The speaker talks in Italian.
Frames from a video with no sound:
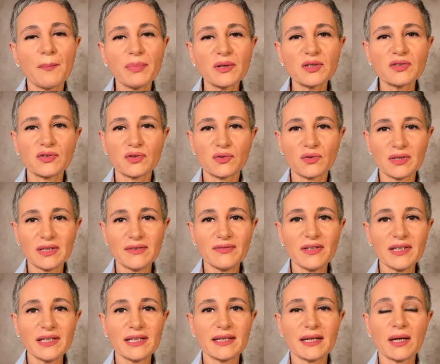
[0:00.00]
possono
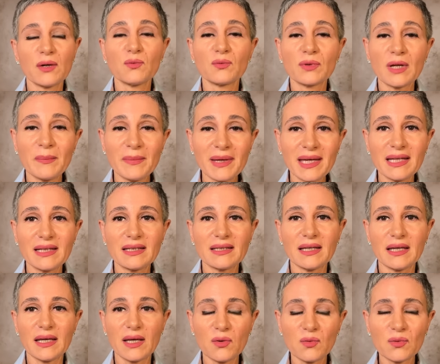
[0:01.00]
definire una
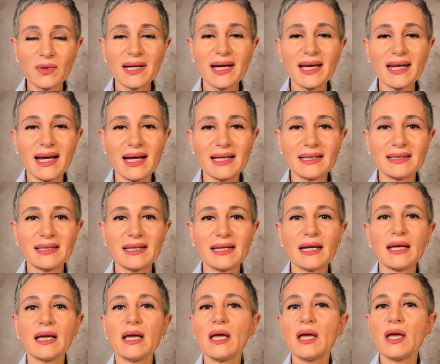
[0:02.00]
mente e un
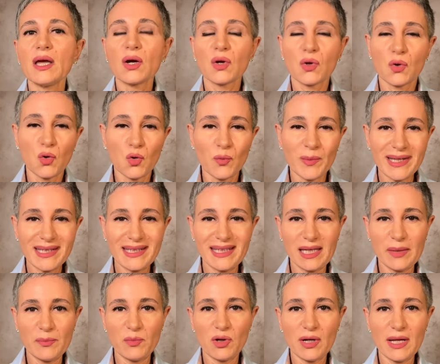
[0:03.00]
carattere come
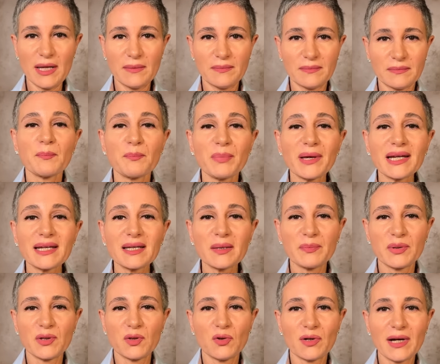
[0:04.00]
debole. Per
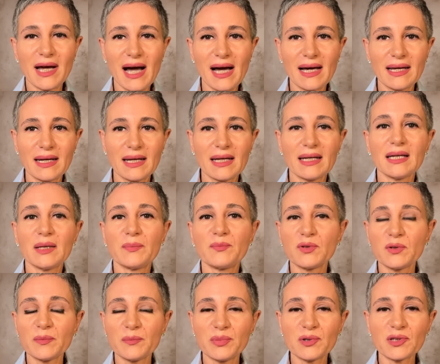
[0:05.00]
riepilogare, le più
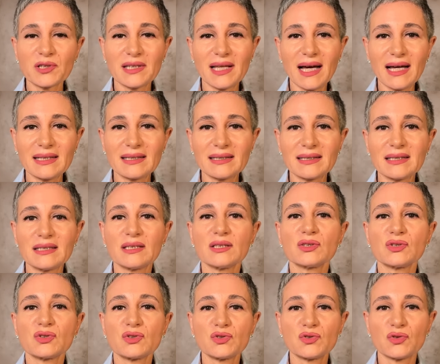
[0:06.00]
importanti
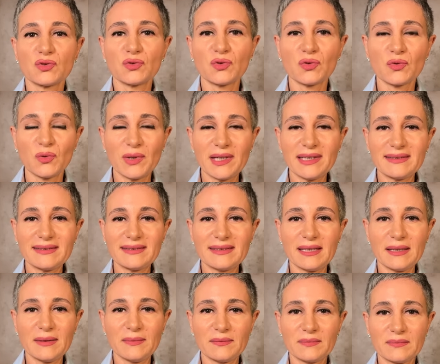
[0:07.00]
sono
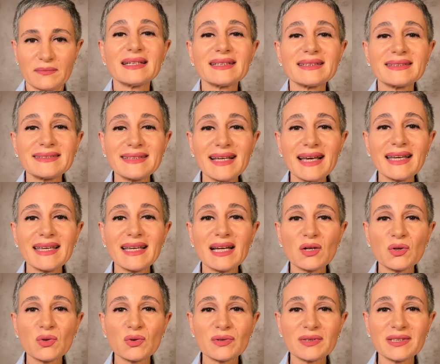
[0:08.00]
queste. Sei
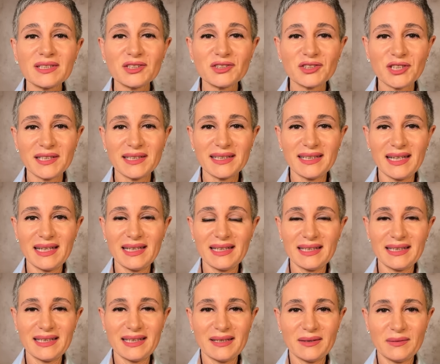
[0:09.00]

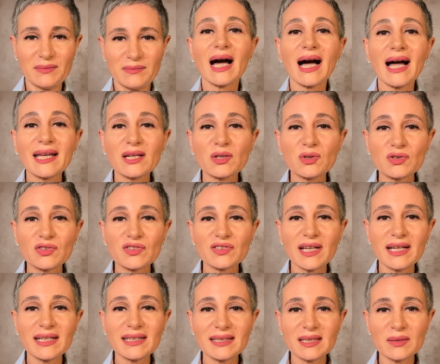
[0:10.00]
accondiscendente, hai
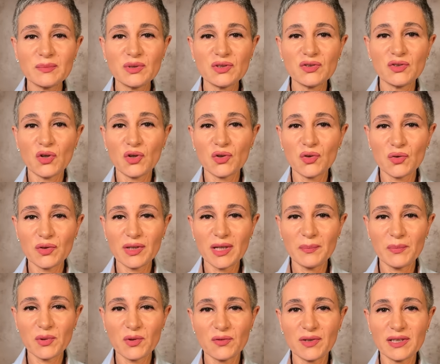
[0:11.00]
costante bisogno di
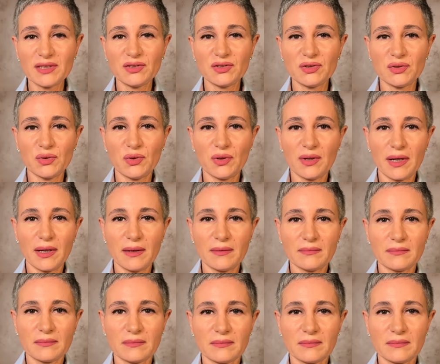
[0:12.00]
approvazione.